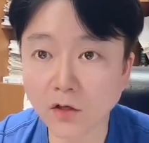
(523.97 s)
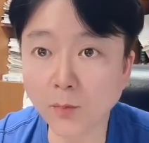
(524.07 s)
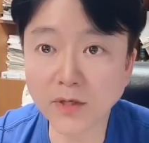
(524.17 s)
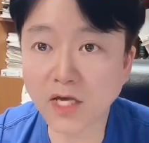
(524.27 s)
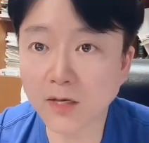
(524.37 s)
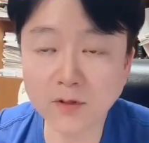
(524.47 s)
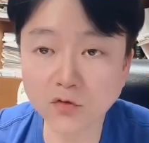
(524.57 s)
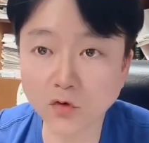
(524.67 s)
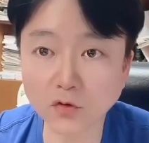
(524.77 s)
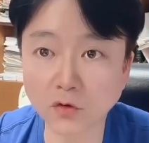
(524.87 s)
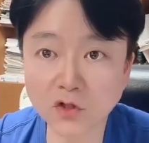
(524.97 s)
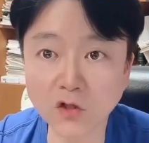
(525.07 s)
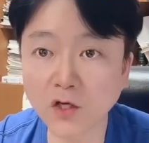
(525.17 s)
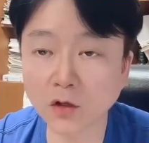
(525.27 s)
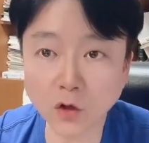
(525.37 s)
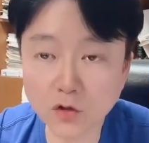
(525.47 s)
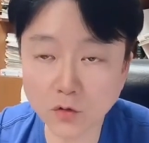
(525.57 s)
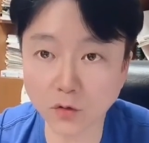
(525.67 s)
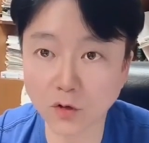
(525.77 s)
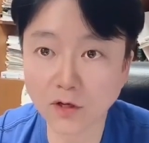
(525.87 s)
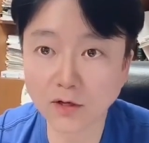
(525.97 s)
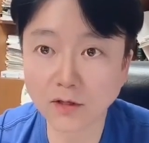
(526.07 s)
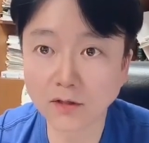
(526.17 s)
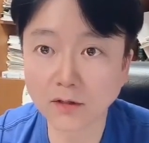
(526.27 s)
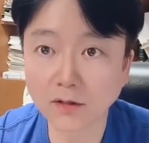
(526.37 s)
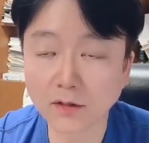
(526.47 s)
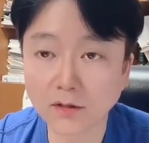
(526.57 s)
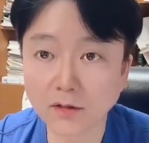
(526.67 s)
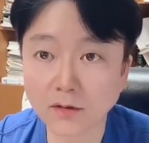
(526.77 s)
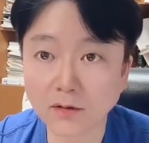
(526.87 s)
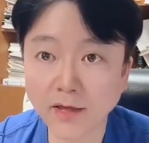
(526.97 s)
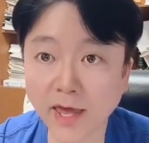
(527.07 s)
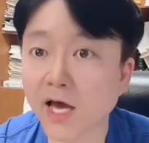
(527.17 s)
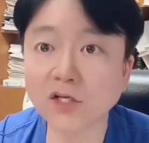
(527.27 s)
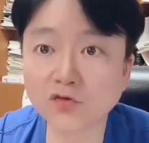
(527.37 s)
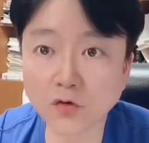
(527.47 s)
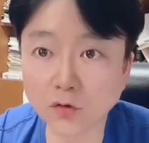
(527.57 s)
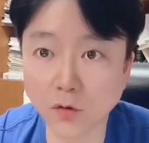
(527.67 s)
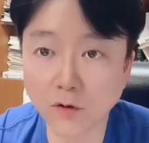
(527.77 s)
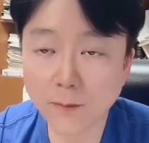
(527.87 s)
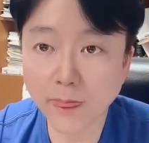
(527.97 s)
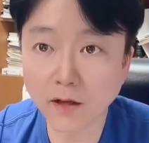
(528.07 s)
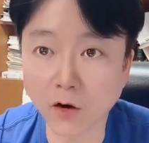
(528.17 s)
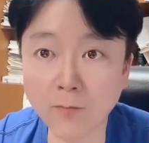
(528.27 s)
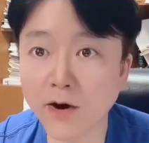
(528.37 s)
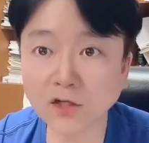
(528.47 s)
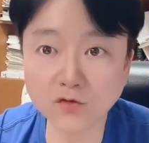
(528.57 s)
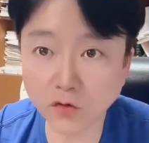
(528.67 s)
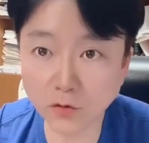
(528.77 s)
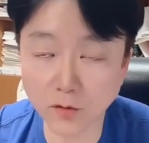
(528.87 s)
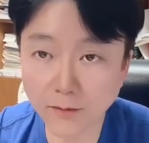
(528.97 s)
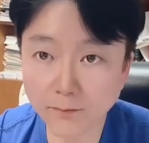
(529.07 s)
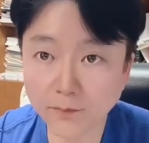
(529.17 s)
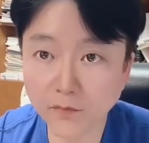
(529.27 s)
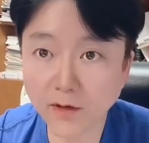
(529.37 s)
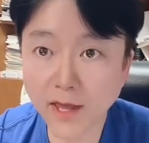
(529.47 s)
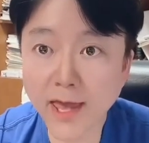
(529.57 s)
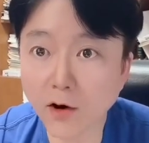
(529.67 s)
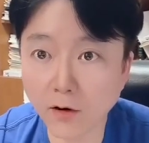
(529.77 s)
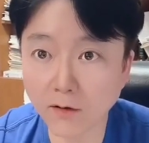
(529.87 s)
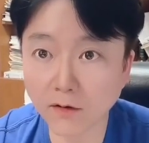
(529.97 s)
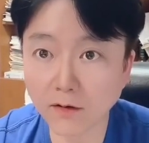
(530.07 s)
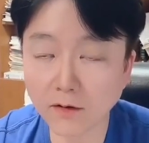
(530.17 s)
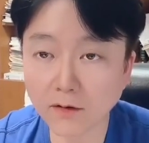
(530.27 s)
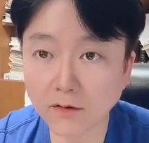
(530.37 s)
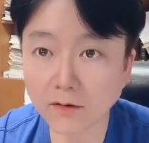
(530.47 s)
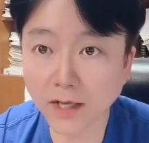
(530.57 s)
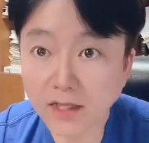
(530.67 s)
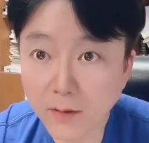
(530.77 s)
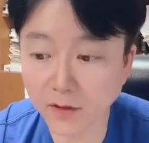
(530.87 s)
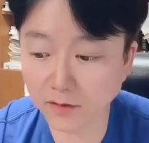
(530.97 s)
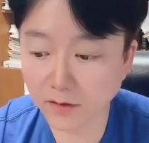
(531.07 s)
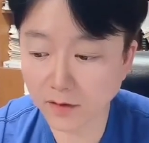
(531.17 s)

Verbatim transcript: 옆에 사람이 죽어도 전쟁이 터져도 애가 죽어도 엄마가 죽어도 해요 한다면